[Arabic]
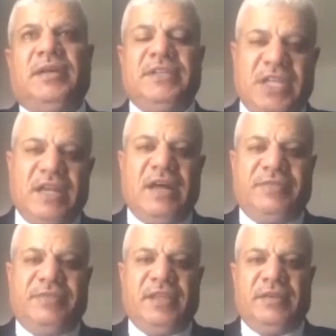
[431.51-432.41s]
آه،
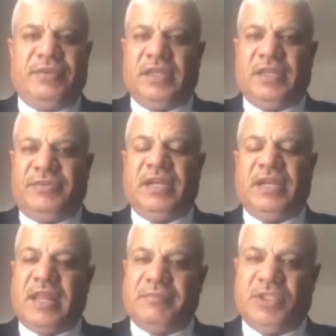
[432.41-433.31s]
فشلنا في في
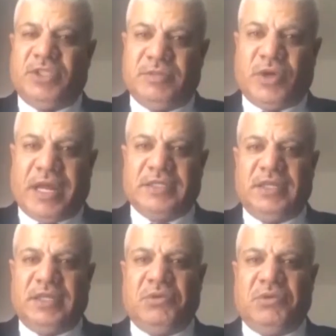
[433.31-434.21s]
في النظام الديمقراطي